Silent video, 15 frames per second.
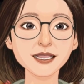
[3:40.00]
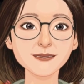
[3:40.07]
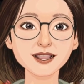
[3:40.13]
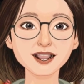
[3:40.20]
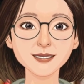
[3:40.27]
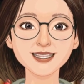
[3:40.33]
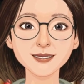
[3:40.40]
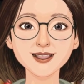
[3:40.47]

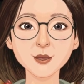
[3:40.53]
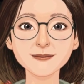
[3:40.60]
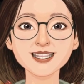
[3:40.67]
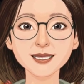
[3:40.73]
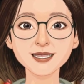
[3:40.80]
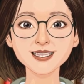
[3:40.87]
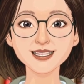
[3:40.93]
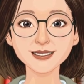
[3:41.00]
bergabung di
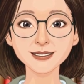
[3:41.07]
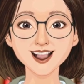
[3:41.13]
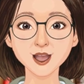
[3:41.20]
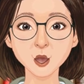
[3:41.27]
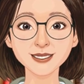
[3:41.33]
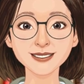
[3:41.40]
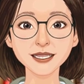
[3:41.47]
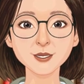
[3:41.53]
grup ini.
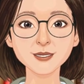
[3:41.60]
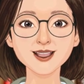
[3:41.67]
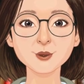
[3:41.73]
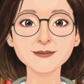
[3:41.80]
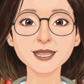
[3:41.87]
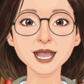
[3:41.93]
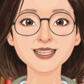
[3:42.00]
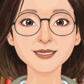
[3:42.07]

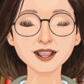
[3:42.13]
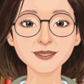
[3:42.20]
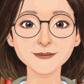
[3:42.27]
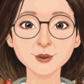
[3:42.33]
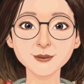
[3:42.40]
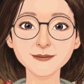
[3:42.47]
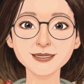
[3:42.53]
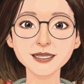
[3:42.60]
Silakan Bapak
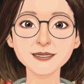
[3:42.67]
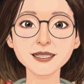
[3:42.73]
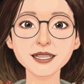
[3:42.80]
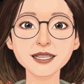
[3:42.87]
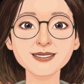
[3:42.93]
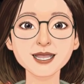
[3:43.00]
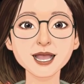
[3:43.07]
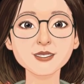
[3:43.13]
Ibu
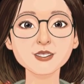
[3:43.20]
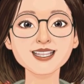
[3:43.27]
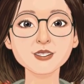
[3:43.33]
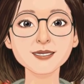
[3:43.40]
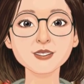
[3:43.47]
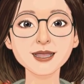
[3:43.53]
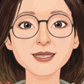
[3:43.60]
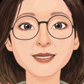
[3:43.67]
memperkenalkan
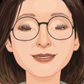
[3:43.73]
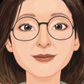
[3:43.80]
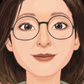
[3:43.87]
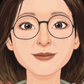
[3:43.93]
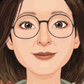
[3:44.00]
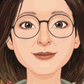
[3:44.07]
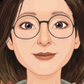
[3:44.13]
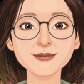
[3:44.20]
dirinya.
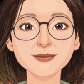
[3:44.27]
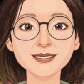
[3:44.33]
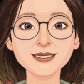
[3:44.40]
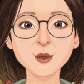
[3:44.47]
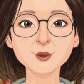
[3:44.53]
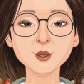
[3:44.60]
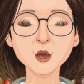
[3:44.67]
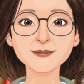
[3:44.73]

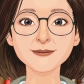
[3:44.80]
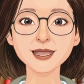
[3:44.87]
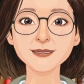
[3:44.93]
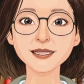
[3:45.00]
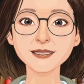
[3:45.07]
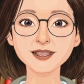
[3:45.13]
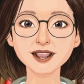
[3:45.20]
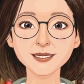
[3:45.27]
Nah. Selamat
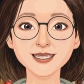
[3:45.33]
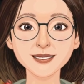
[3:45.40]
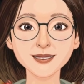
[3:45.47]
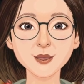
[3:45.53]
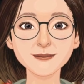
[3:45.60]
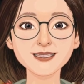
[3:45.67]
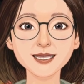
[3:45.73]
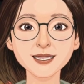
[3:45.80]
bergabung
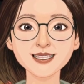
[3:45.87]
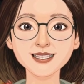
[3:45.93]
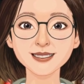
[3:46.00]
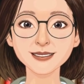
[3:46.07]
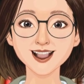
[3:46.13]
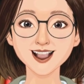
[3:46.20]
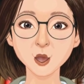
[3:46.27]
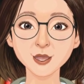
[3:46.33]
di grup
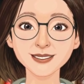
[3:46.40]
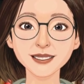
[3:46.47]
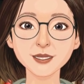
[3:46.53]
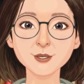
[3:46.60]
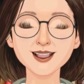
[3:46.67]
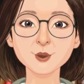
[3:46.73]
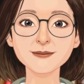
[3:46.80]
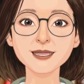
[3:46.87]
ini.
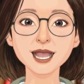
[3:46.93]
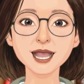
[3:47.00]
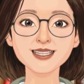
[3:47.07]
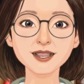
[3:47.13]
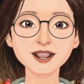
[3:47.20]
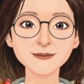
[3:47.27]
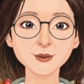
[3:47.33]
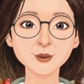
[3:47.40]
Silakan
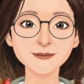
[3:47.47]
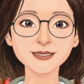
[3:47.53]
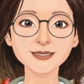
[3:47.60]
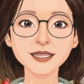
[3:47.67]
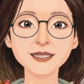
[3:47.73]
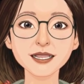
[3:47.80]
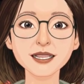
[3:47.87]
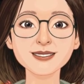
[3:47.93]
Bapak Ibu
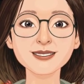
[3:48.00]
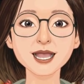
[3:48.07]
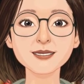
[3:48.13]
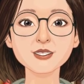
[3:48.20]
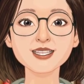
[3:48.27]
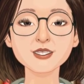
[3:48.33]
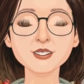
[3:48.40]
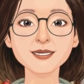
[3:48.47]

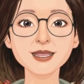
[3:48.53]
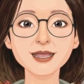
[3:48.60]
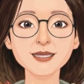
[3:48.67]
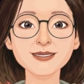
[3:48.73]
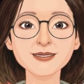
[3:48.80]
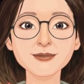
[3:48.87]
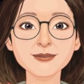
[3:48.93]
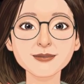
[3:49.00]
memperkenalkan
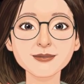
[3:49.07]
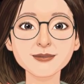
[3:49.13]
dirinya.